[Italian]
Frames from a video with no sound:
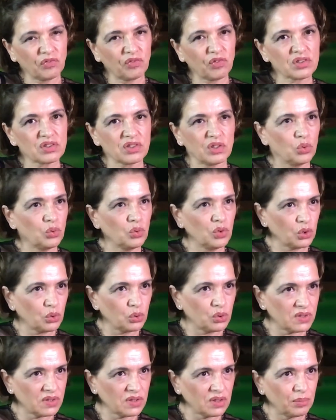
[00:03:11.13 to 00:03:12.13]
È forse
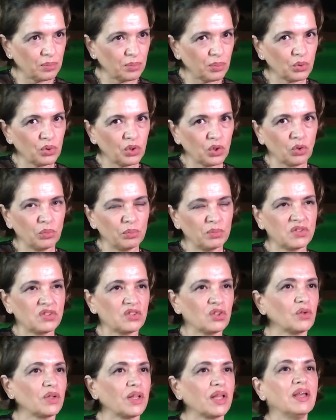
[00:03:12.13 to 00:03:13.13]
l'unico esempio di
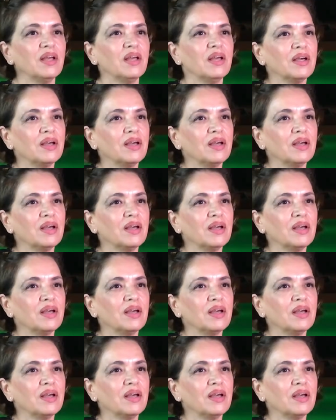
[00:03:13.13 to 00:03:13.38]
commissione